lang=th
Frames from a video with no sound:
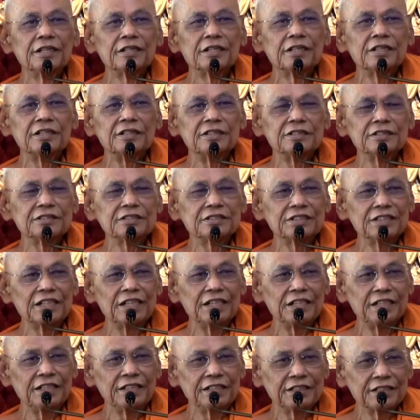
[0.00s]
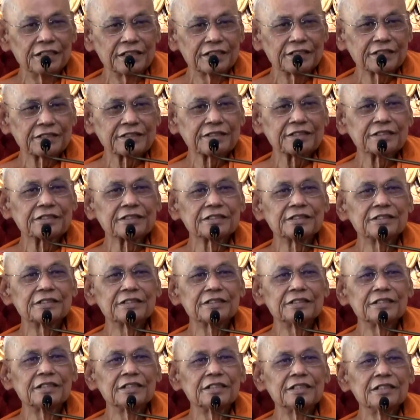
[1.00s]
ก็ถึงสี่เดือน
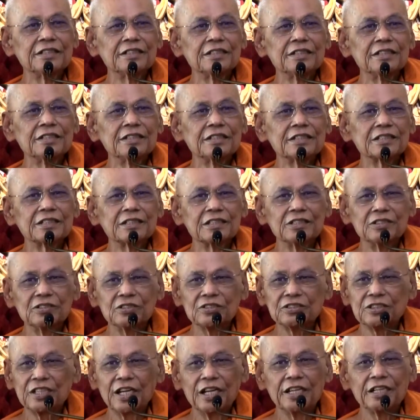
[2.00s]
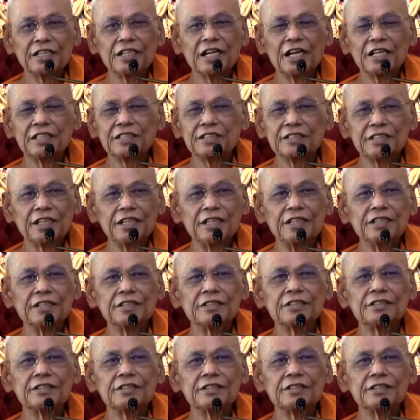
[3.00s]
ก็ต้องใช้คติ